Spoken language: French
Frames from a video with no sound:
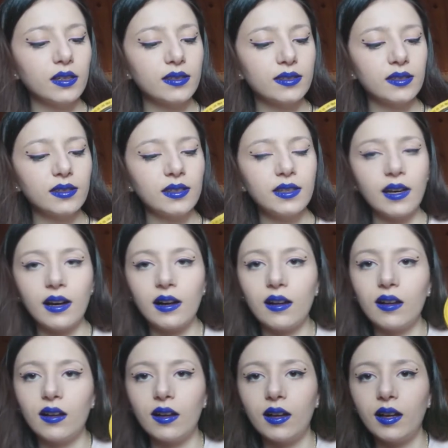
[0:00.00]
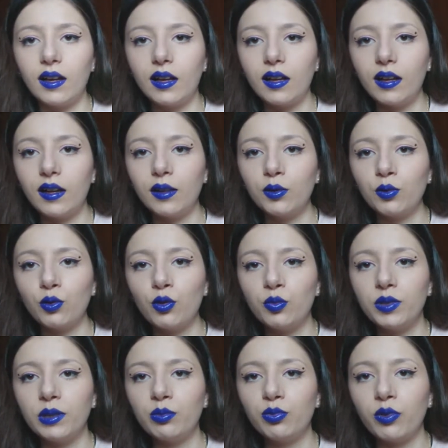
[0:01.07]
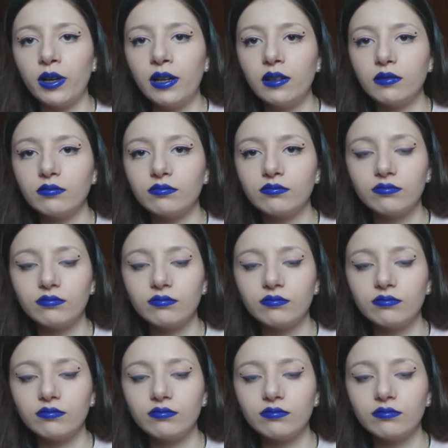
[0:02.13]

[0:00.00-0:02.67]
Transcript: et c'était à 1 euro pile poil.